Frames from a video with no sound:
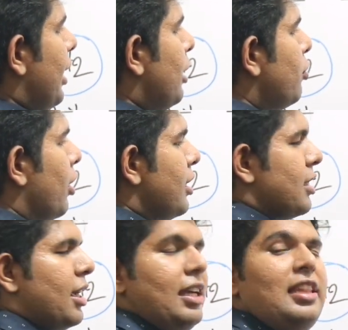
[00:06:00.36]
যে একটু
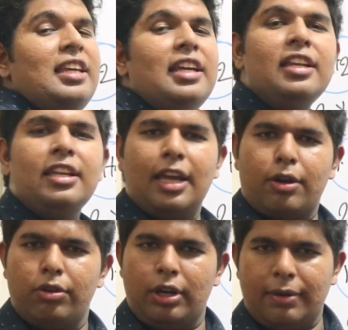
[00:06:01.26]
যে ইথিন
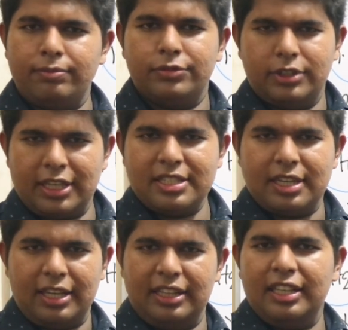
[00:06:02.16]
নিয়ে করলাম
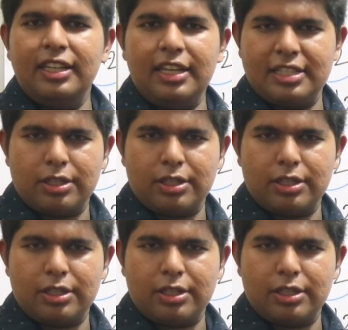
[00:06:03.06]
ঠিক আছে ইথিন